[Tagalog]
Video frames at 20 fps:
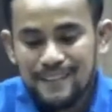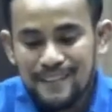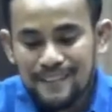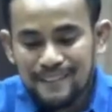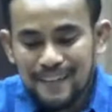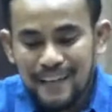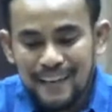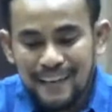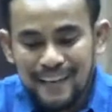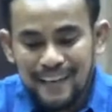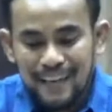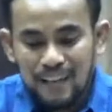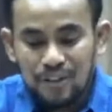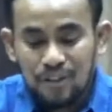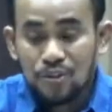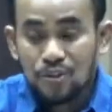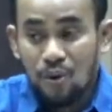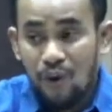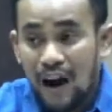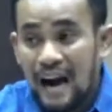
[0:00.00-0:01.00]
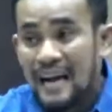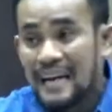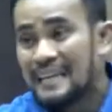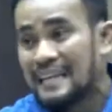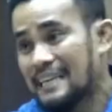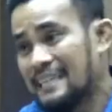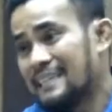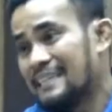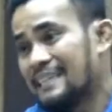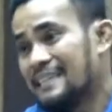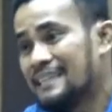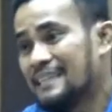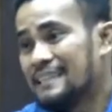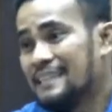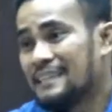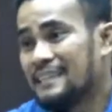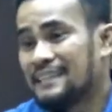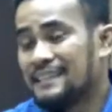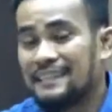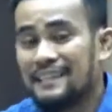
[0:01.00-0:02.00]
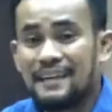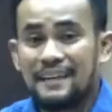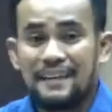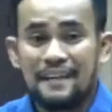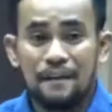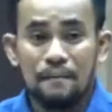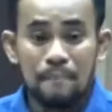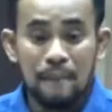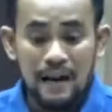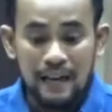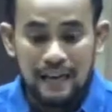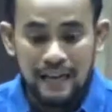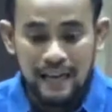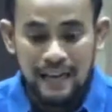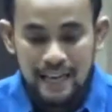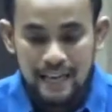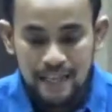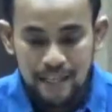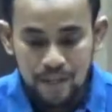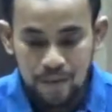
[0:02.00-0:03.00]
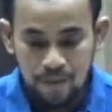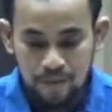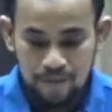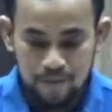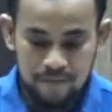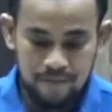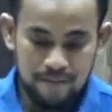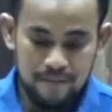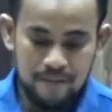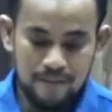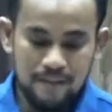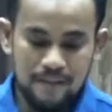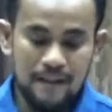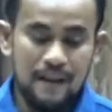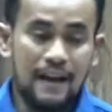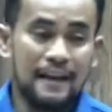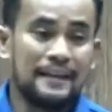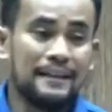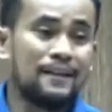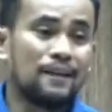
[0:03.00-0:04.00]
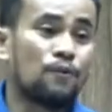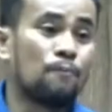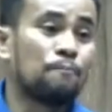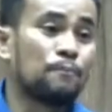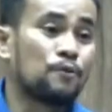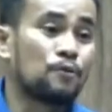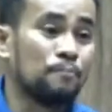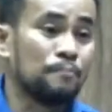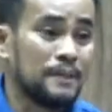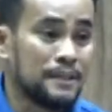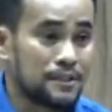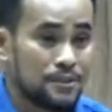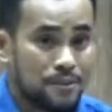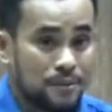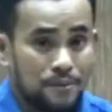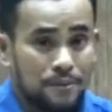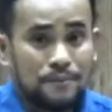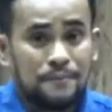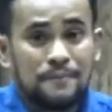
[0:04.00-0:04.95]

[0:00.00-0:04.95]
Dahil ang katotohanan ng ebanghelyo ay nakompromiso.